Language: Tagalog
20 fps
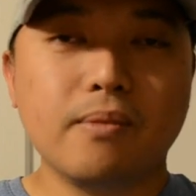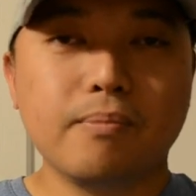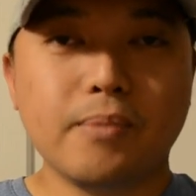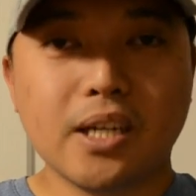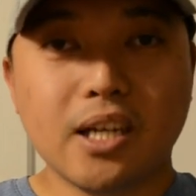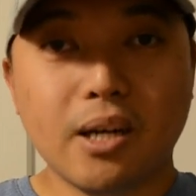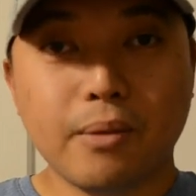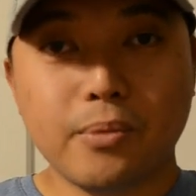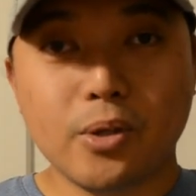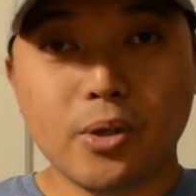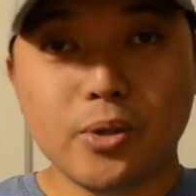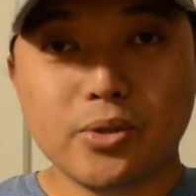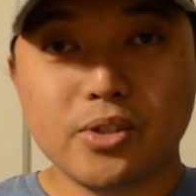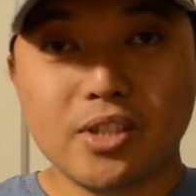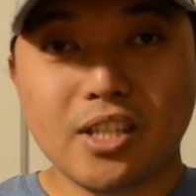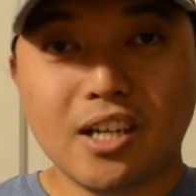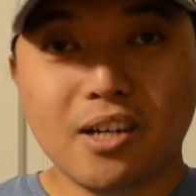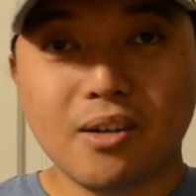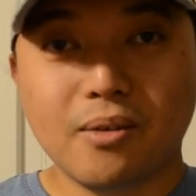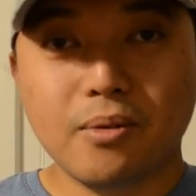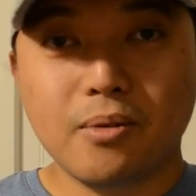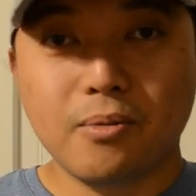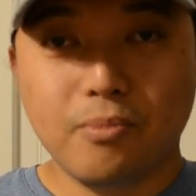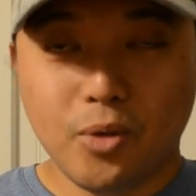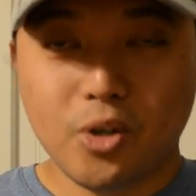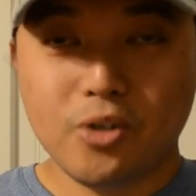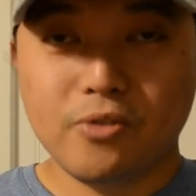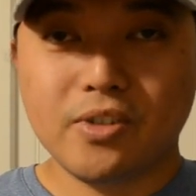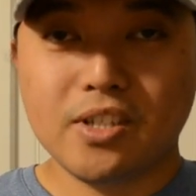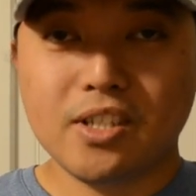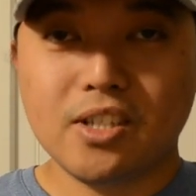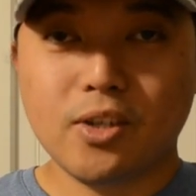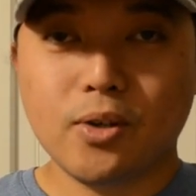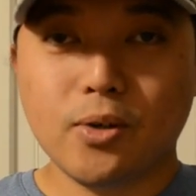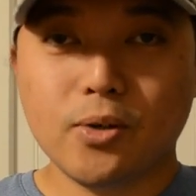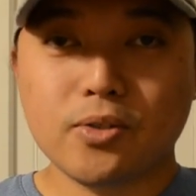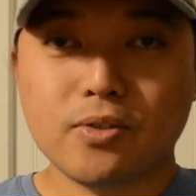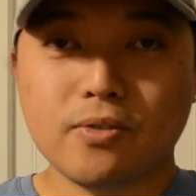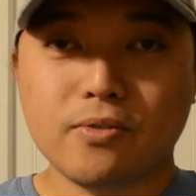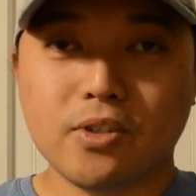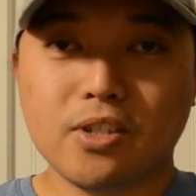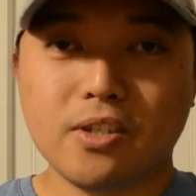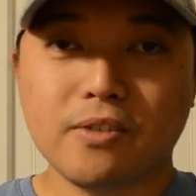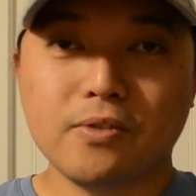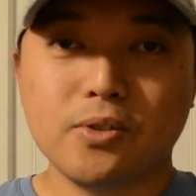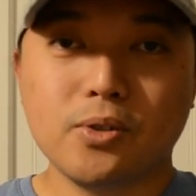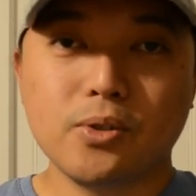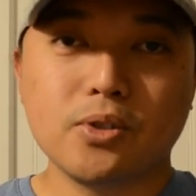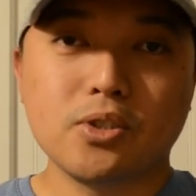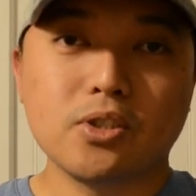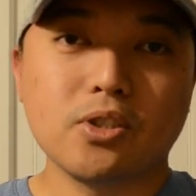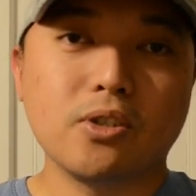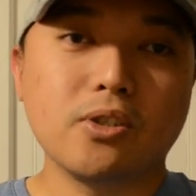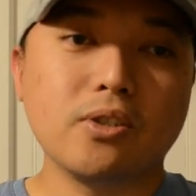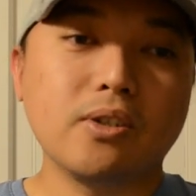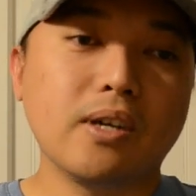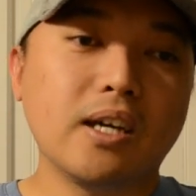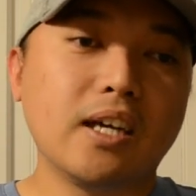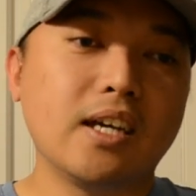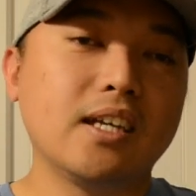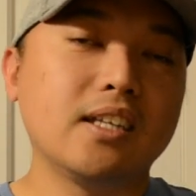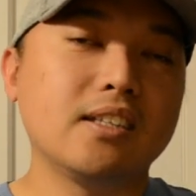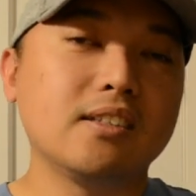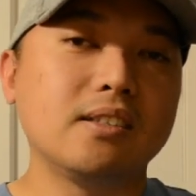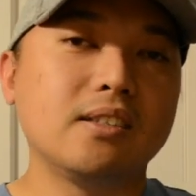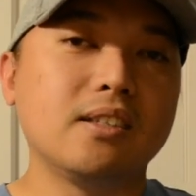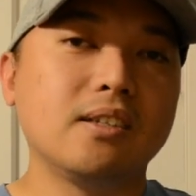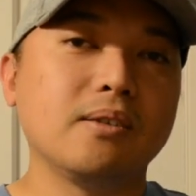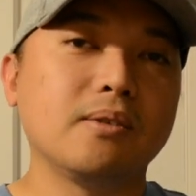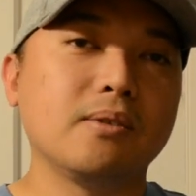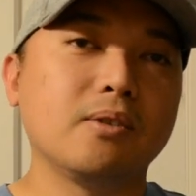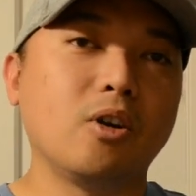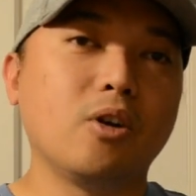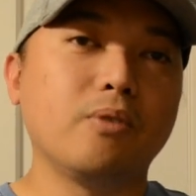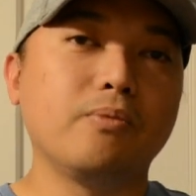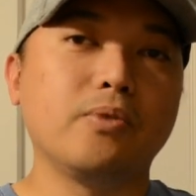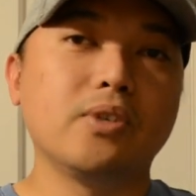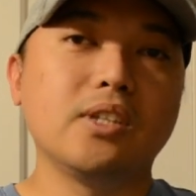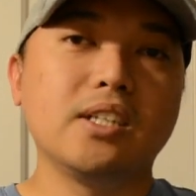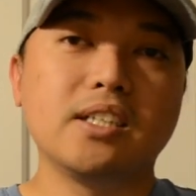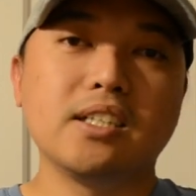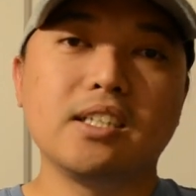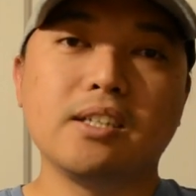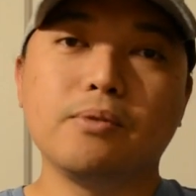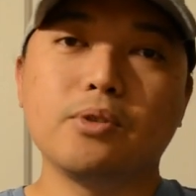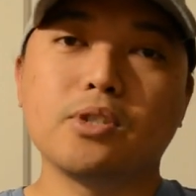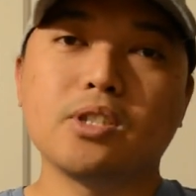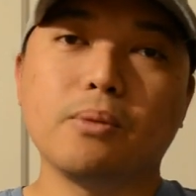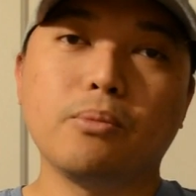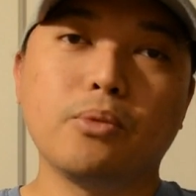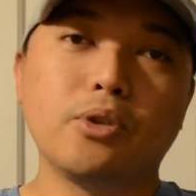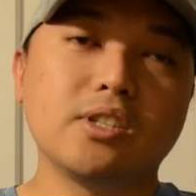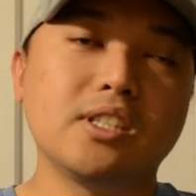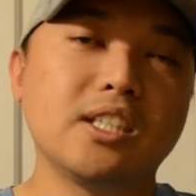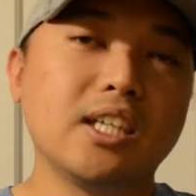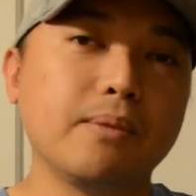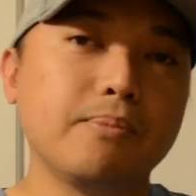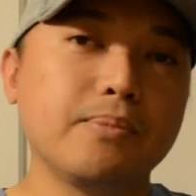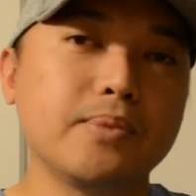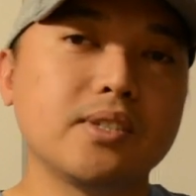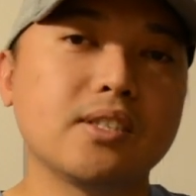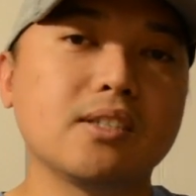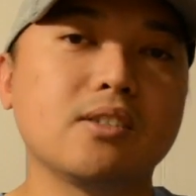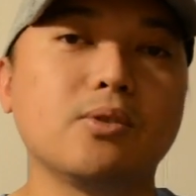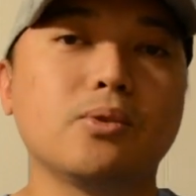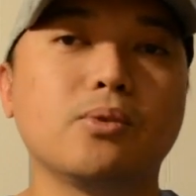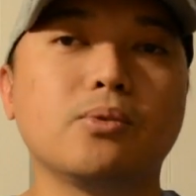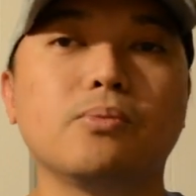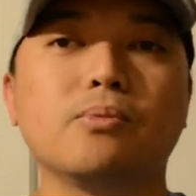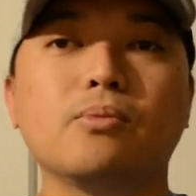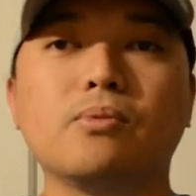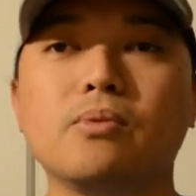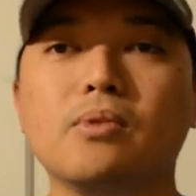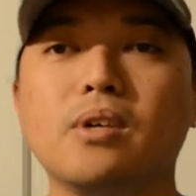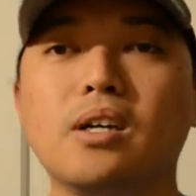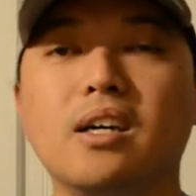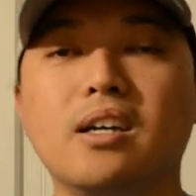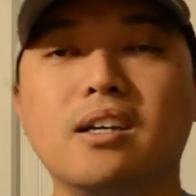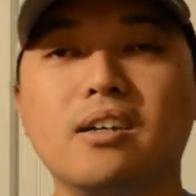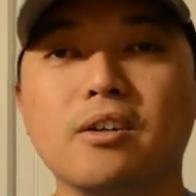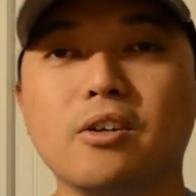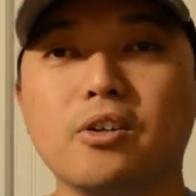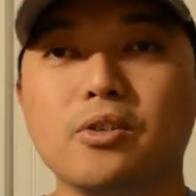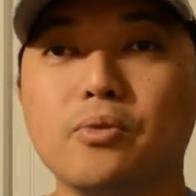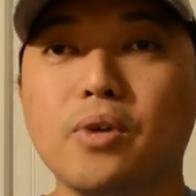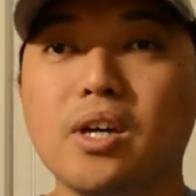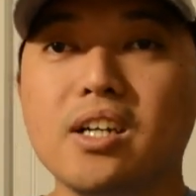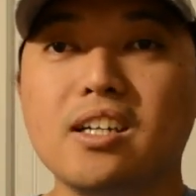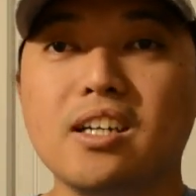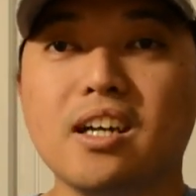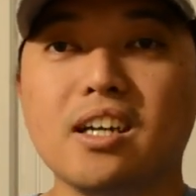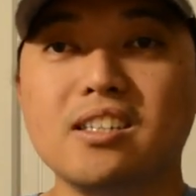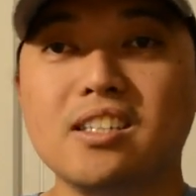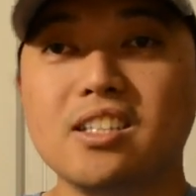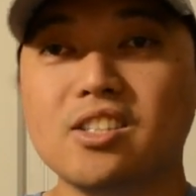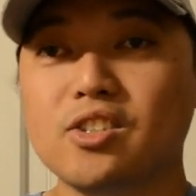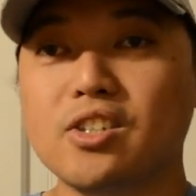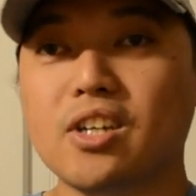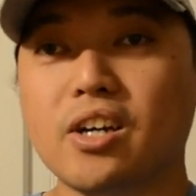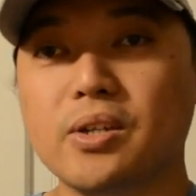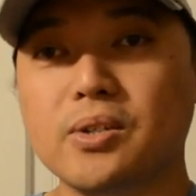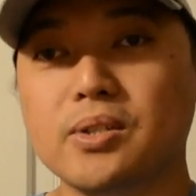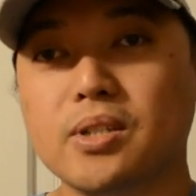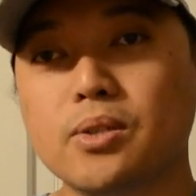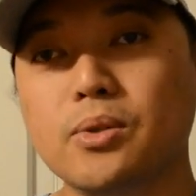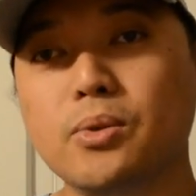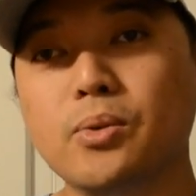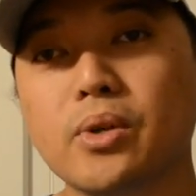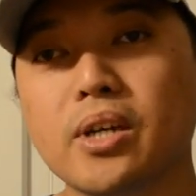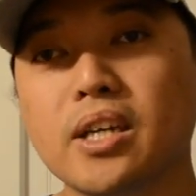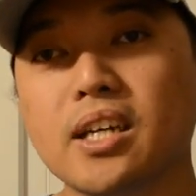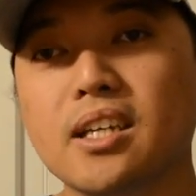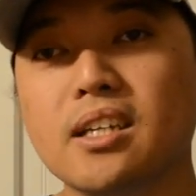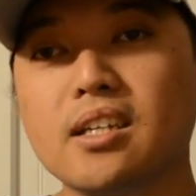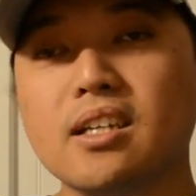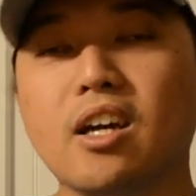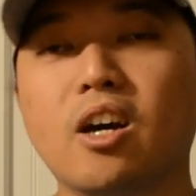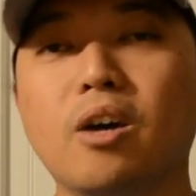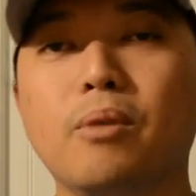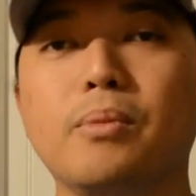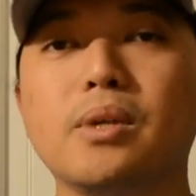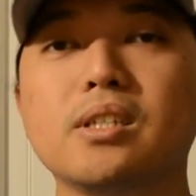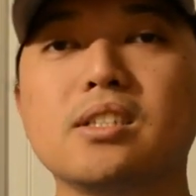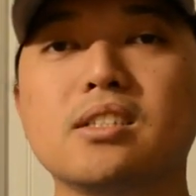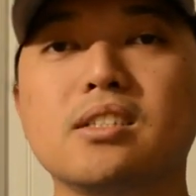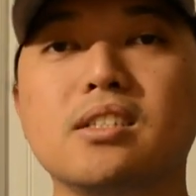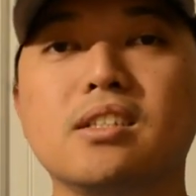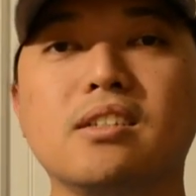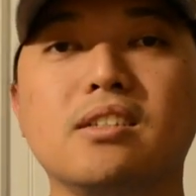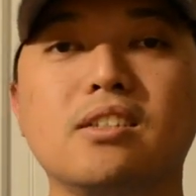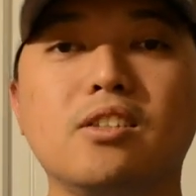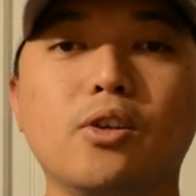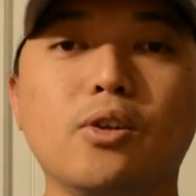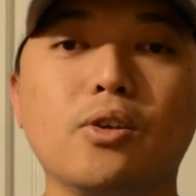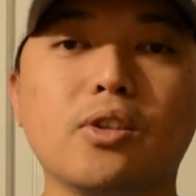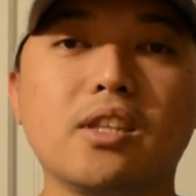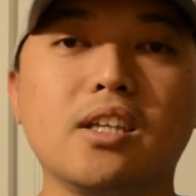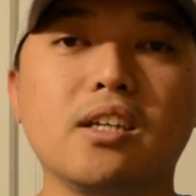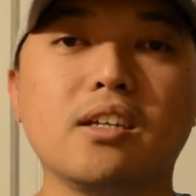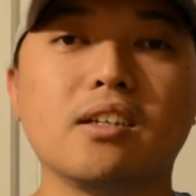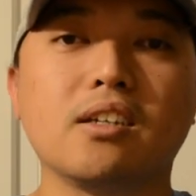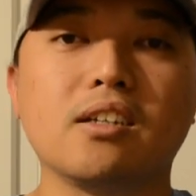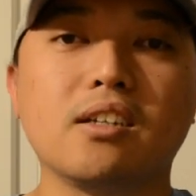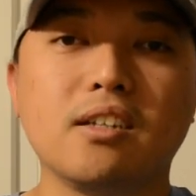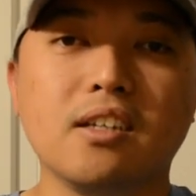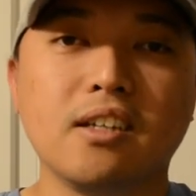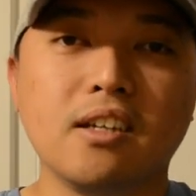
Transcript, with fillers: mag-upload mag ng more videos for the future and hopefully give you some more tips kung kunwari na dito na ako sa UK, how much do you think